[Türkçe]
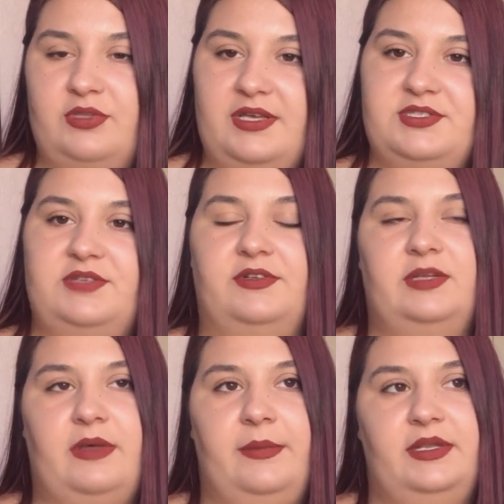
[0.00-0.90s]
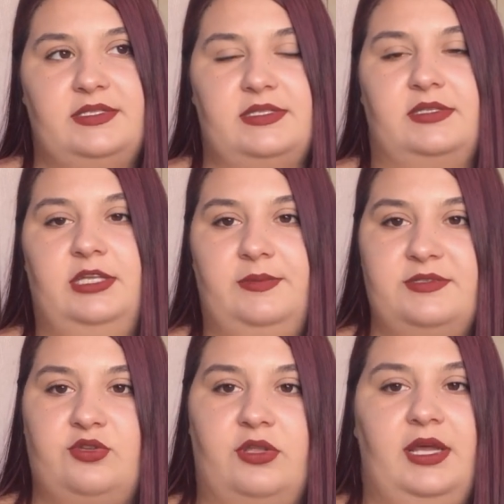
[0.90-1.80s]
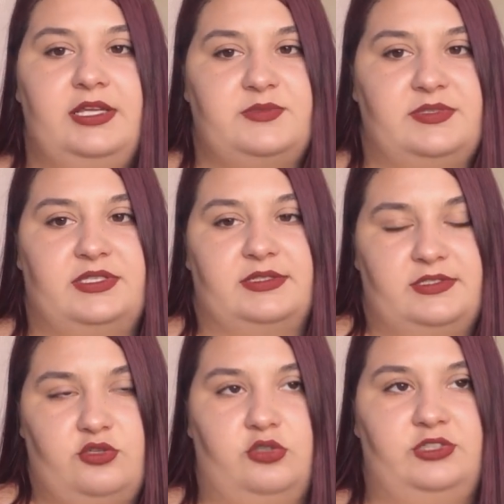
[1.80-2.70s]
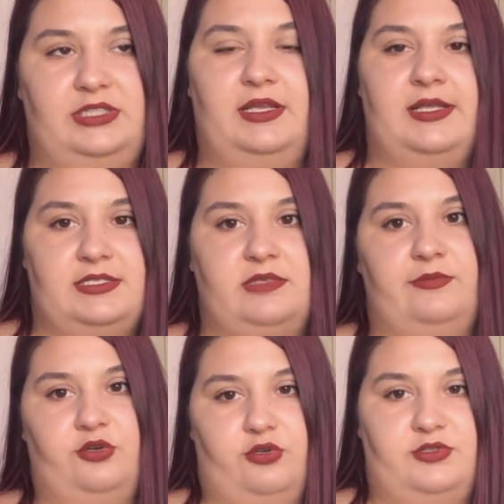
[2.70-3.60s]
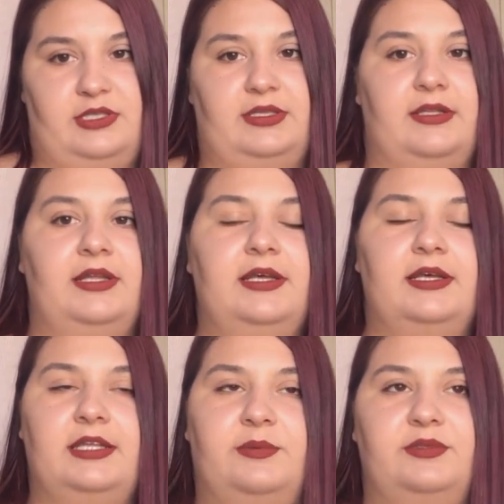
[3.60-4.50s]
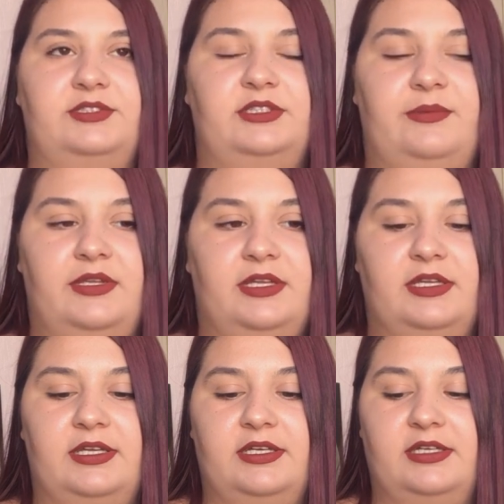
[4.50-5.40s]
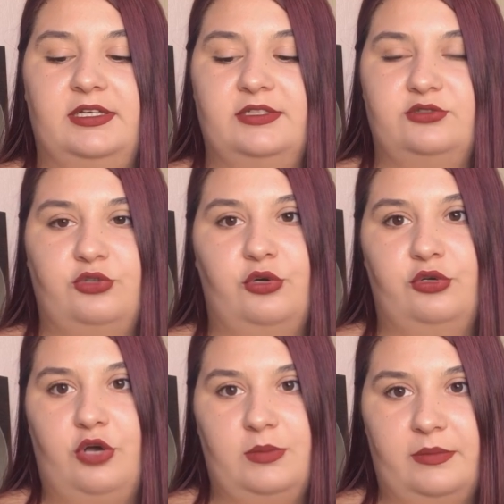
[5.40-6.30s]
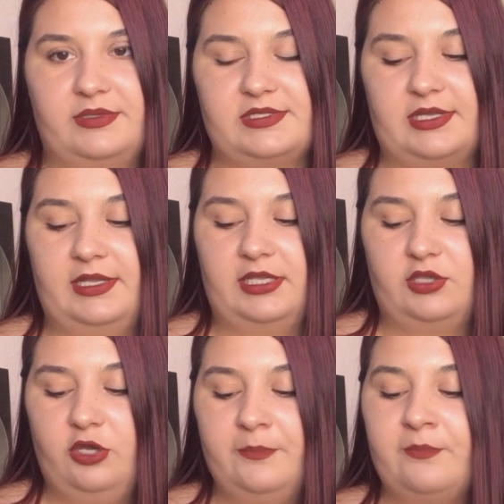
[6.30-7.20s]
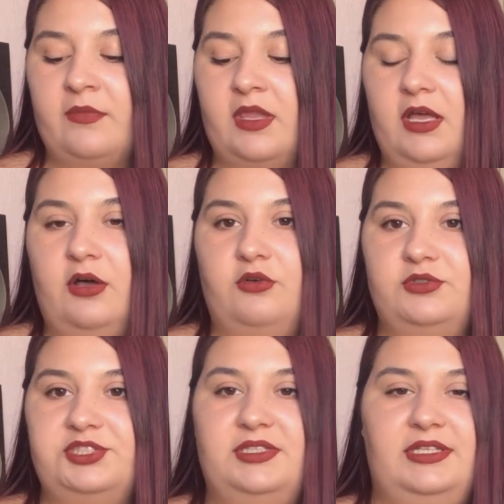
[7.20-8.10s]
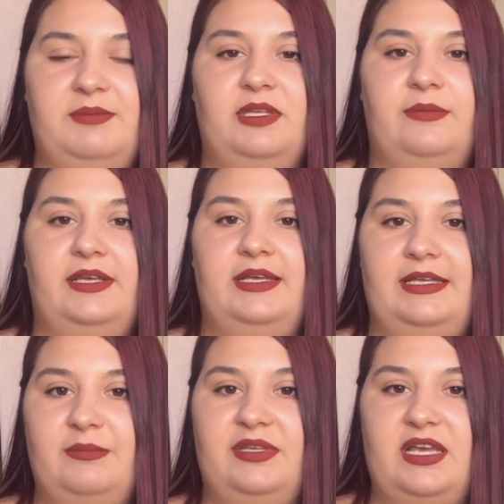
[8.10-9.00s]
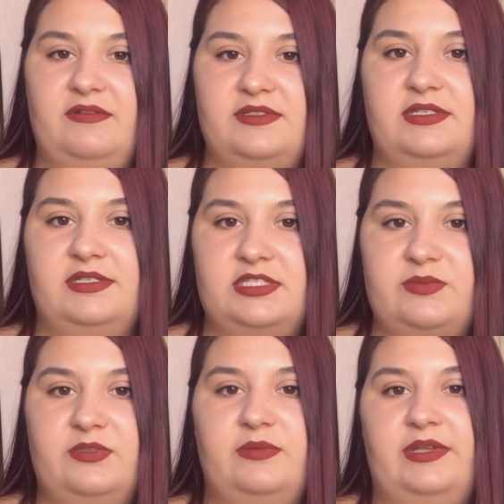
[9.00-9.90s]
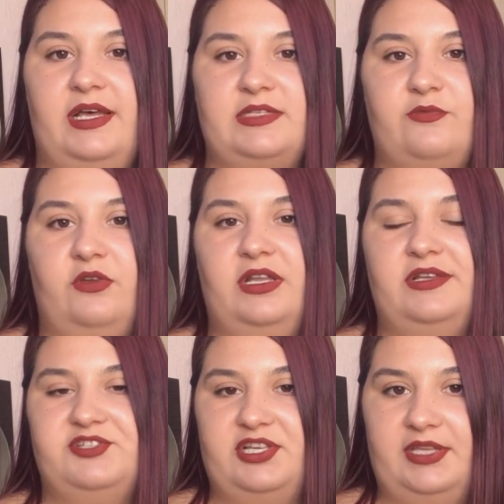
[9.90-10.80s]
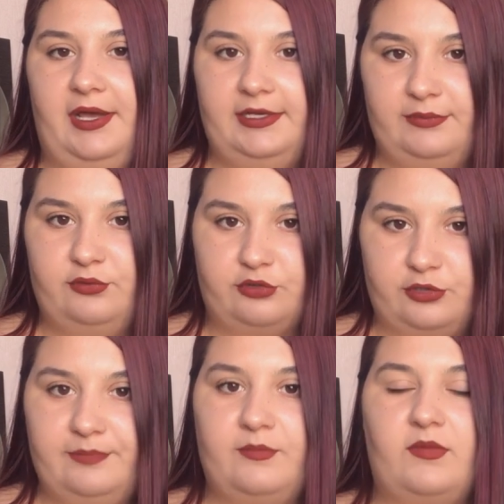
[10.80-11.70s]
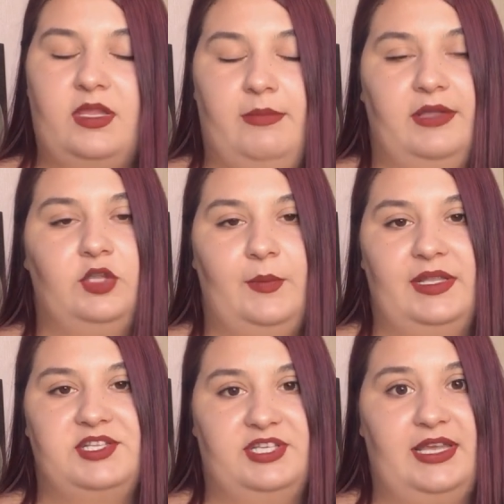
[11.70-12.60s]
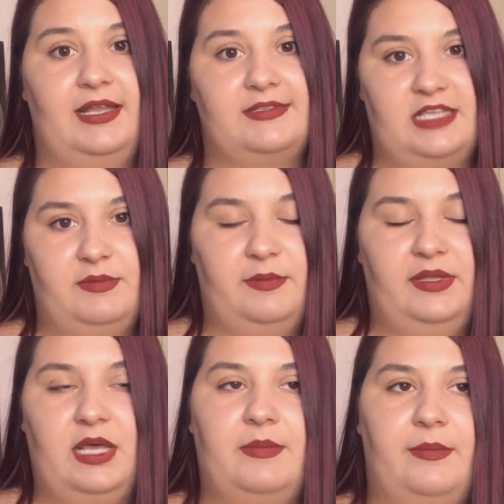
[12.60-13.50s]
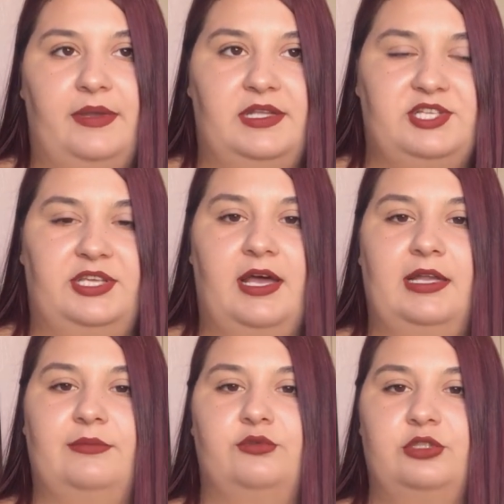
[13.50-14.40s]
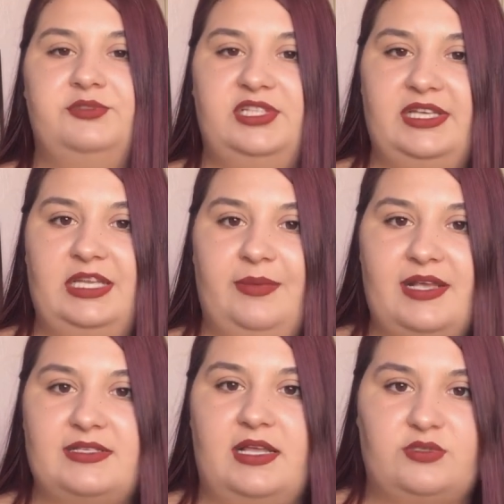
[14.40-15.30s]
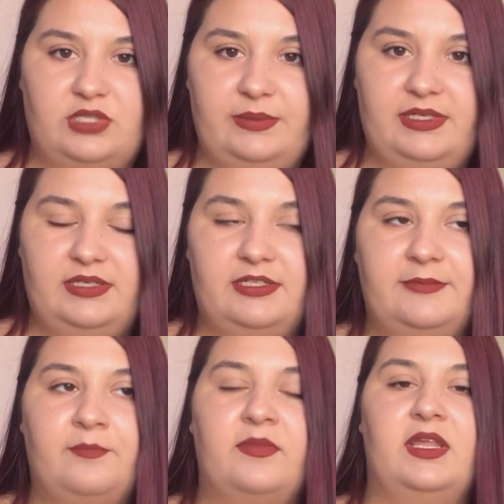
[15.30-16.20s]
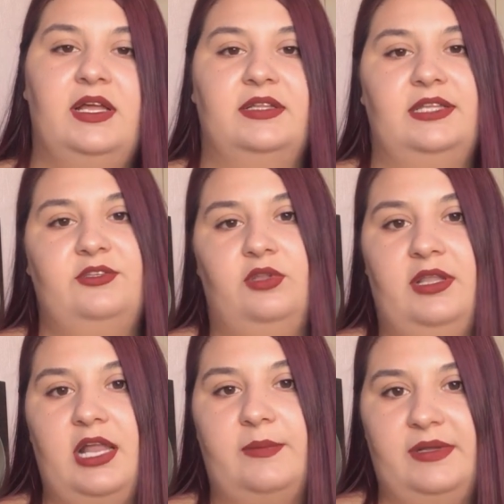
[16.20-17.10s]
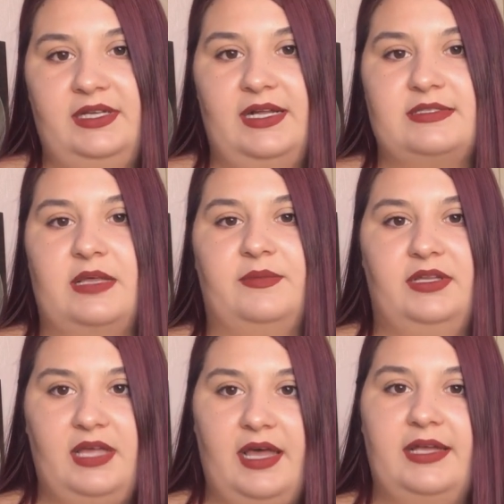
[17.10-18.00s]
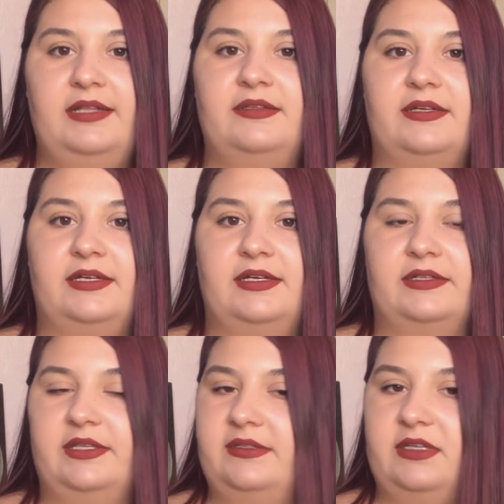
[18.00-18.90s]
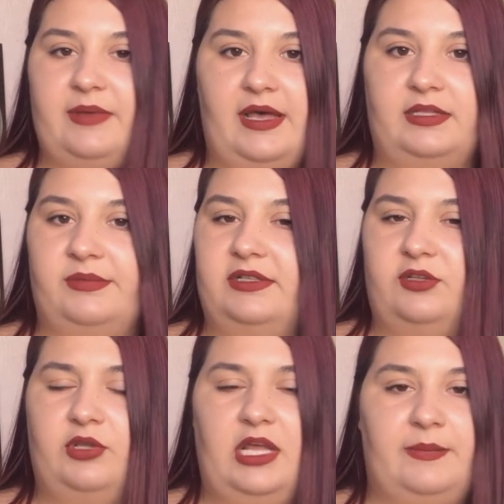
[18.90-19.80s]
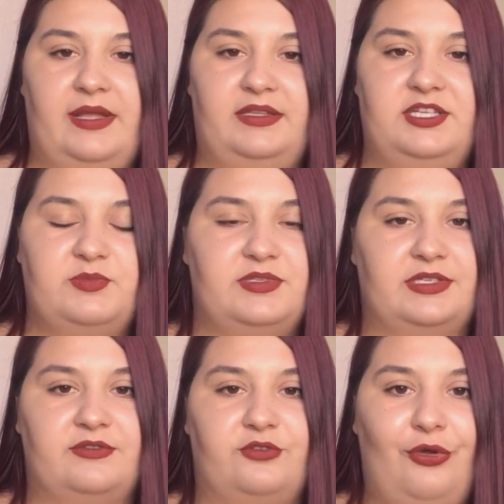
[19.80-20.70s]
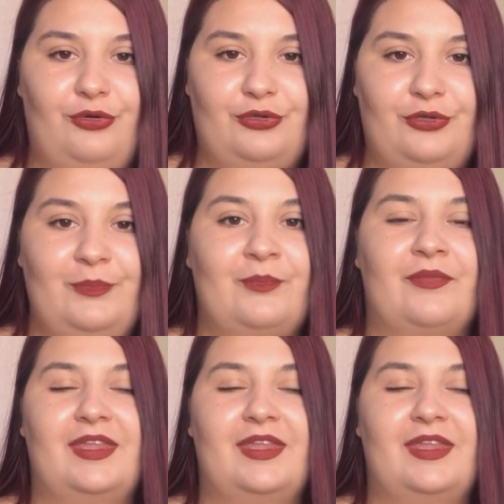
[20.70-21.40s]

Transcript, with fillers: sonra ters çevirdim. Hemen hazırdı. Yapılış olarak hiçbir sıkıntısı yoktu. Zaten hazır bir ürün. Zaten yapılışta bir e, zorluğu olmaması gerekiyor. Onun için dediğim gibi irmik helvası kısmını biraz böyle şekerli buldum. Ben normalde şekerli sevmeme rağmen biraz şekerli buldum. Şekeri biraz az olabilirdi. Tat olarak bakarsam da gayet e, tadını beğendim. Tat olarak bende hiçbir sıkıntı yoktu.